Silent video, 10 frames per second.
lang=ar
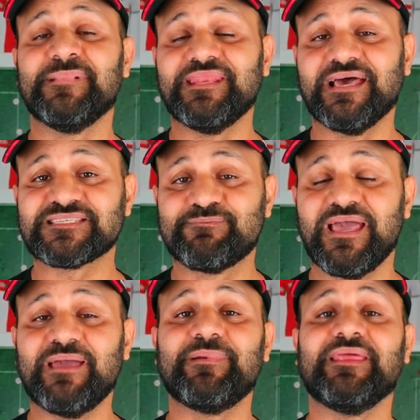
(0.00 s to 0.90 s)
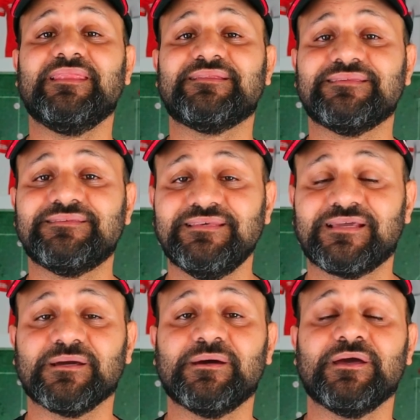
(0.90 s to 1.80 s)
من اسباب اللي
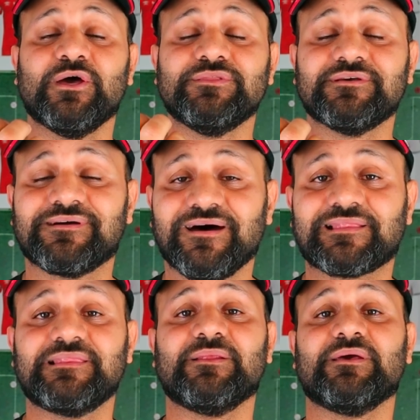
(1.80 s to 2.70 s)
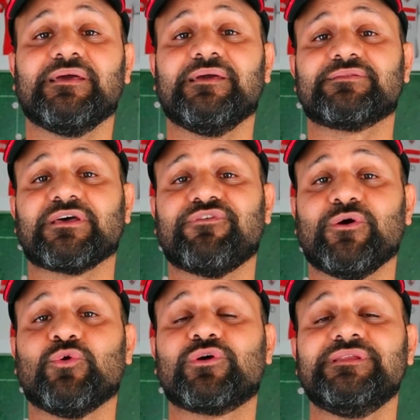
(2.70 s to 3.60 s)
تديك نقاط
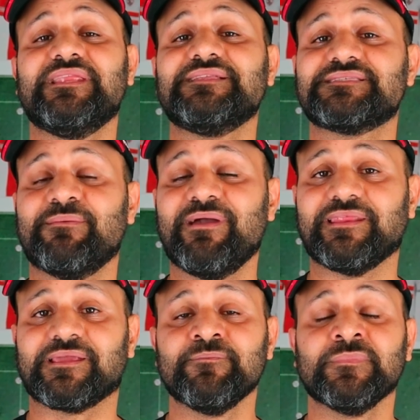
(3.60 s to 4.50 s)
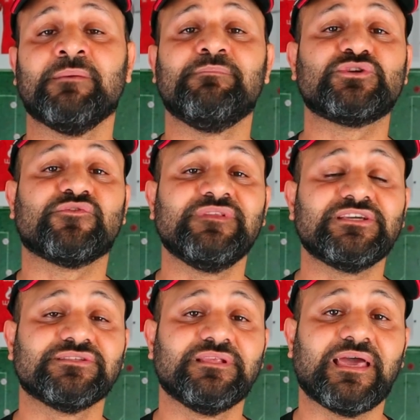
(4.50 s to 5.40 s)
تفوق لنادي الزمالك ما
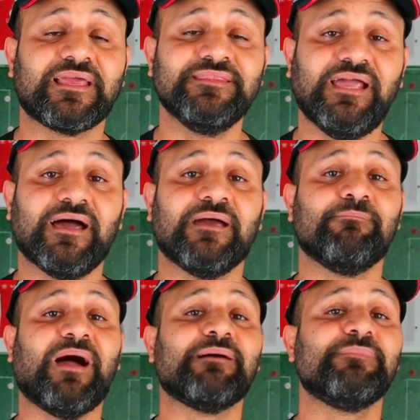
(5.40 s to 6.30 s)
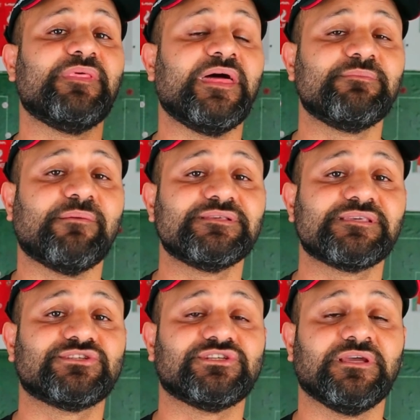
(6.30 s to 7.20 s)
شفناش اجنحه محمد هاني ما
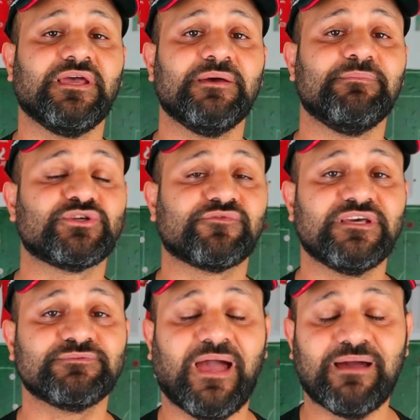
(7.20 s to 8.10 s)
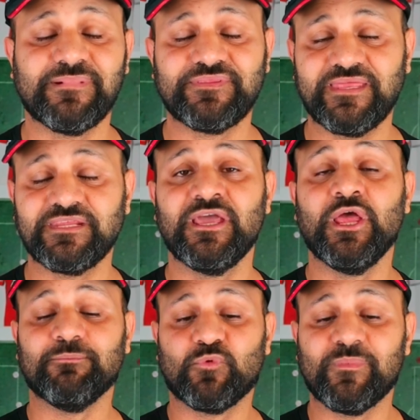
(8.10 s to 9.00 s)
بيزيدش ما شفناش محمد هاني
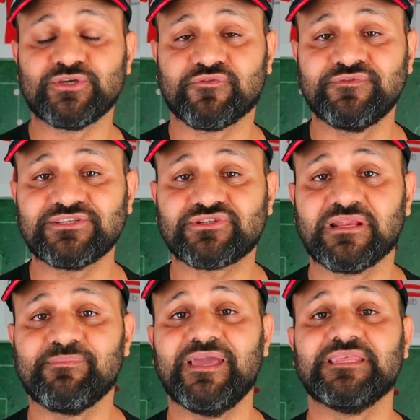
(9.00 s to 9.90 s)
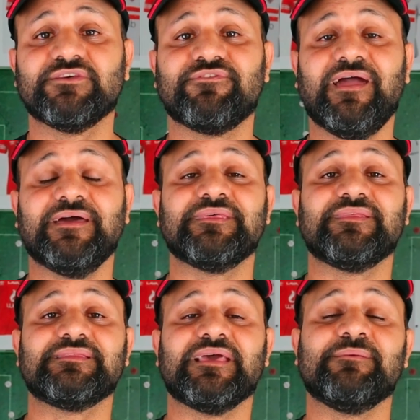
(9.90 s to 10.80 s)
وما شفناش قلبي الدفاع
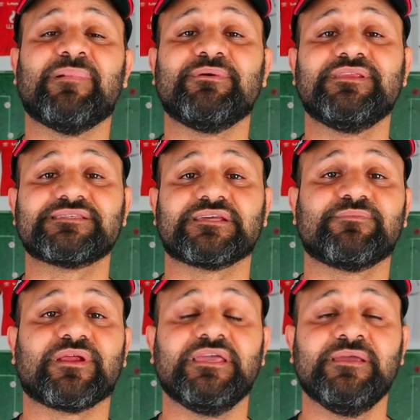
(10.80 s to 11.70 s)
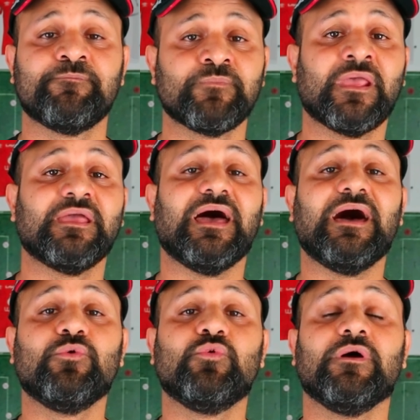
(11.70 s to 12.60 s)
ما بين ياسر ابراهيم
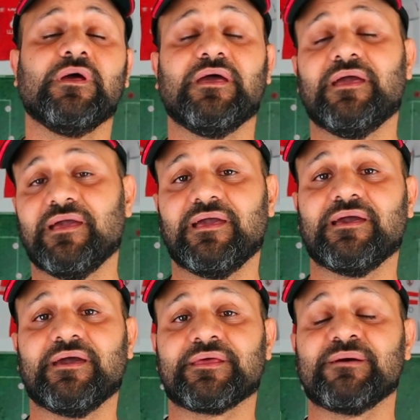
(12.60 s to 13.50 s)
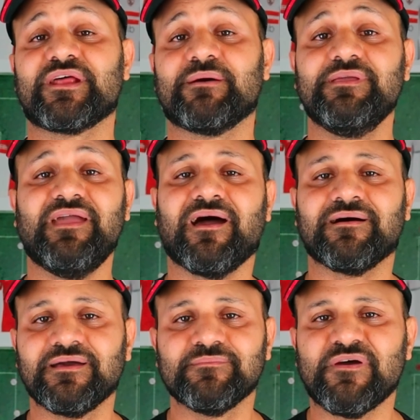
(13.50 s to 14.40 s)
او آه، رامي
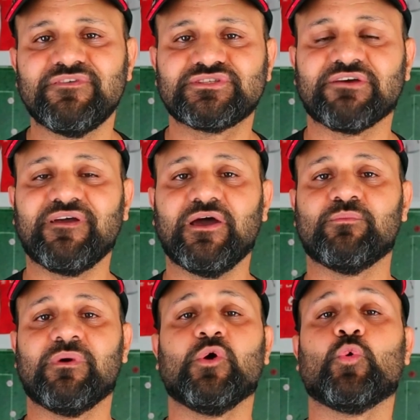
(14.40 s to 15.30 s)
ربيعه ما فيش تفاهم